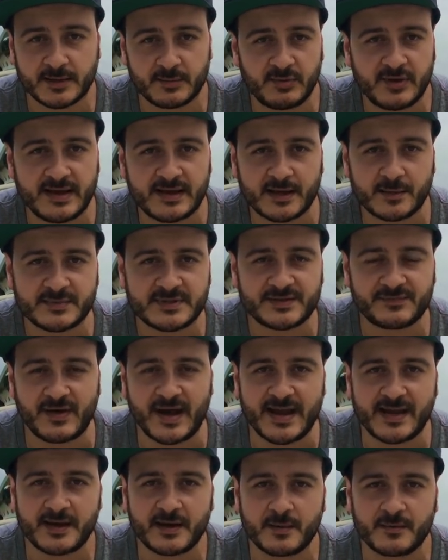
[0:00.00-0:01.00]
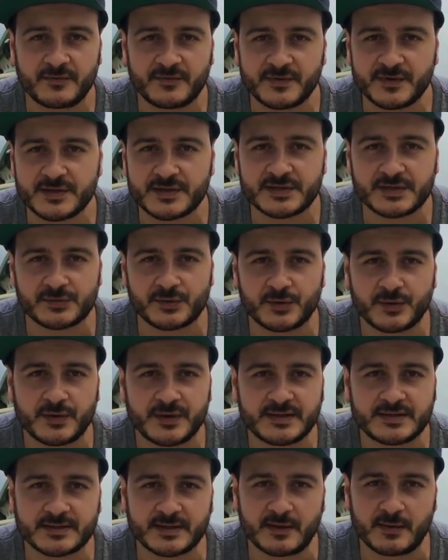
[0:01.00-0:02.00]
Dribbling im Zweikampf ist
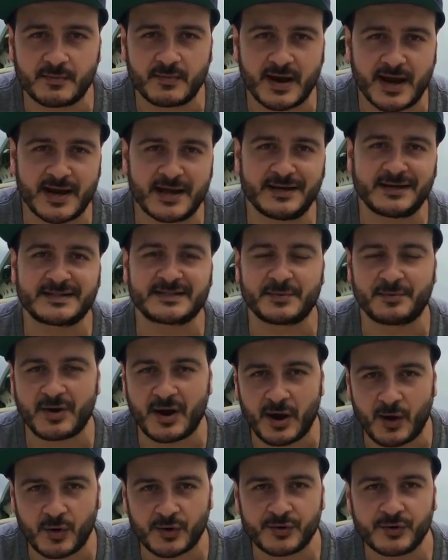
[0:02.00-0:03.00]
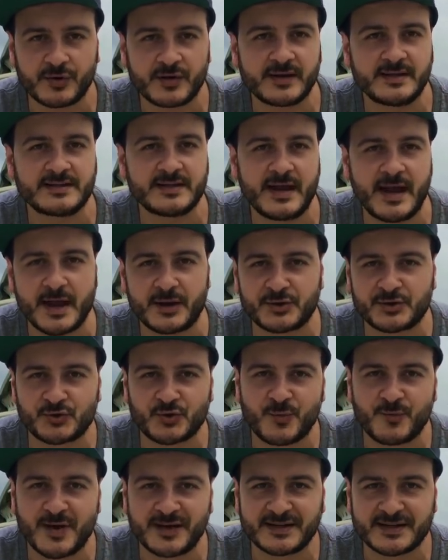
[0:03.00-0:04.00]
und ähm, allerdings aber auch noch
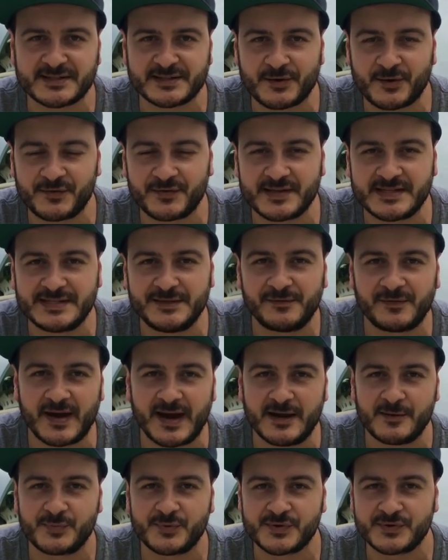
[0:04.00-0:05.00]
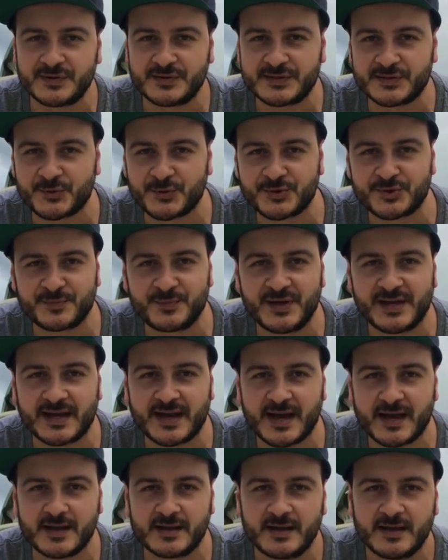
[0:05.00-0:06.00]
hinterhergeschoben hat, dass er offensiv alle Positionen
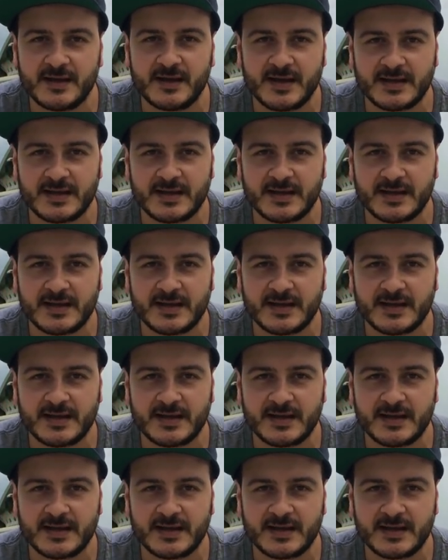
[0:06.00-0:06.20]
spielen kann.